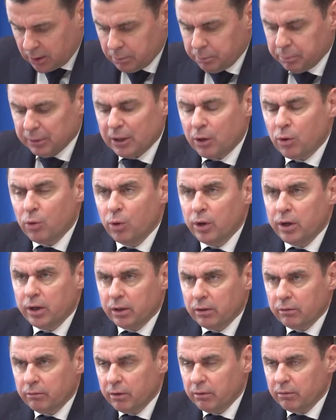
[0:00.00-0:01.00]

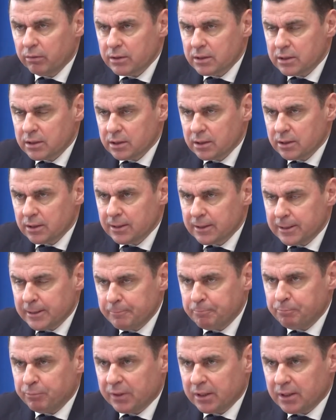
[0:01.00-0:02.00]
плохой вывоз э,
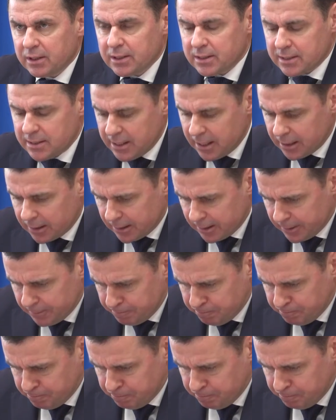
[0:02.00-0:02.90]
снега,